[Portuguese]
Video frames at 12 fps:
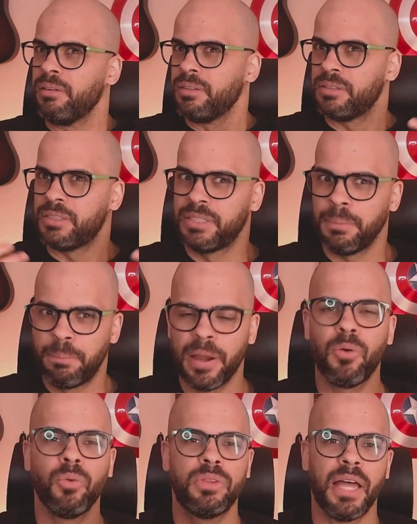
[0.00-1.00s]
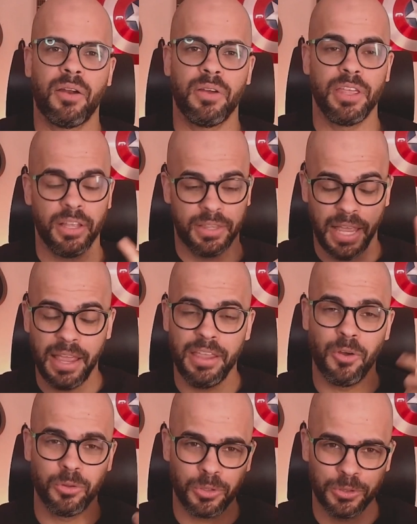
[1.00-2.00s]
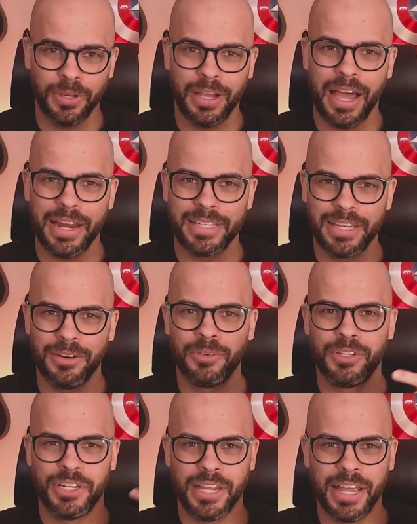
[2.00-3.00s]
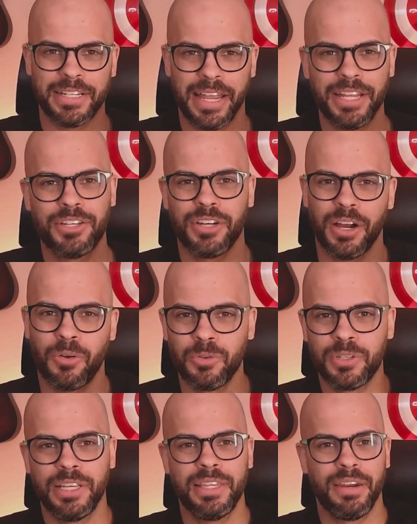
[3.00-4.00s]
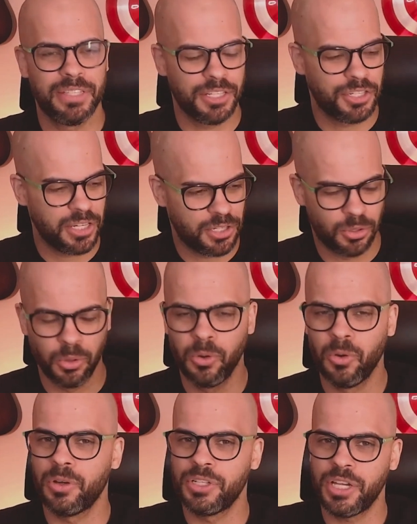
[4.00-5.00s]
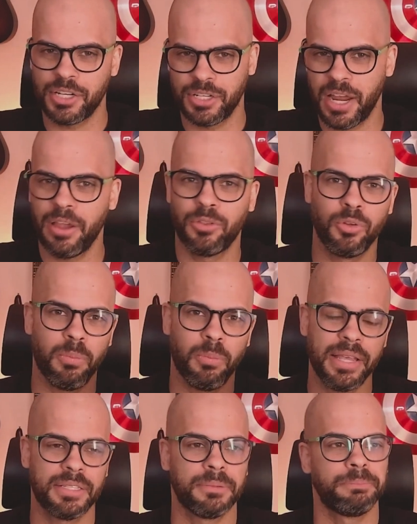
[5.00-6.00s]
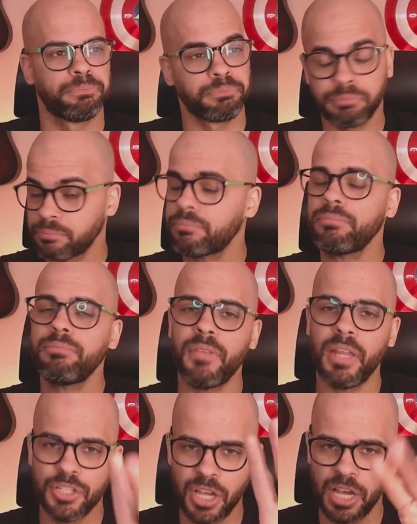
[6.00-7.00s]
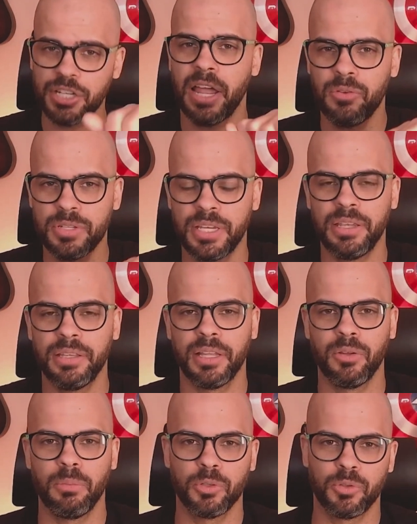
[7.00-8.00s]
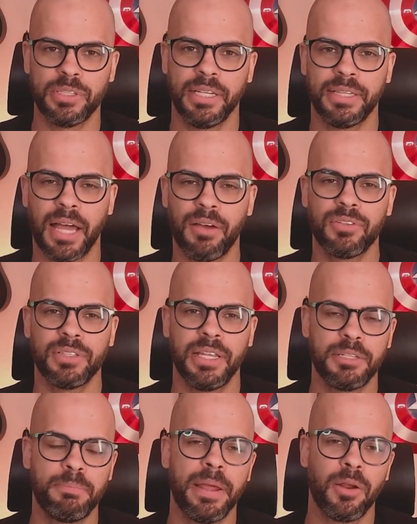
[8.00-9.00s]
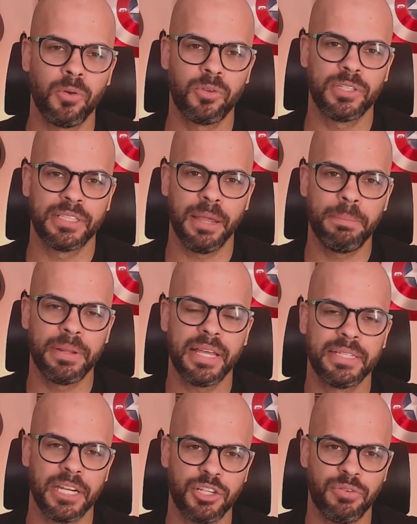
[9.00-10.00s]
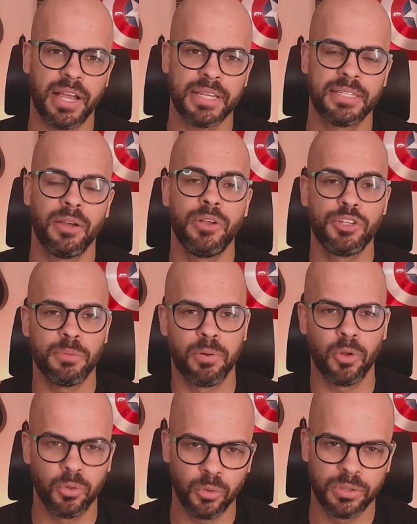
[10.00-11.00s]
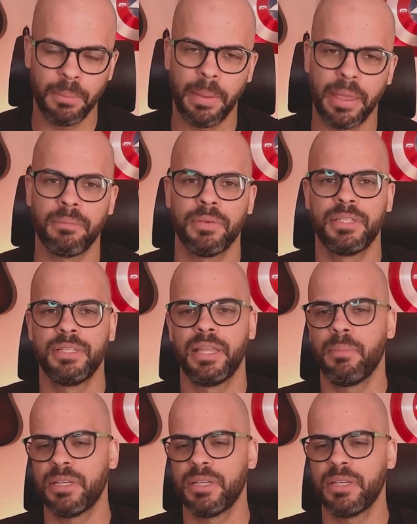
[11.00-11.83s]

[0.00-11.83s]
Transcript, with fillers: Se perguntaram, e até em outros lugares que não tinha gente, já conduzi entrevista de gestor, de ajá e tudo mais, de Agile, sim, dando meus dois centavos, eles perguntam sempre da certificação e de produto também. Se tem uma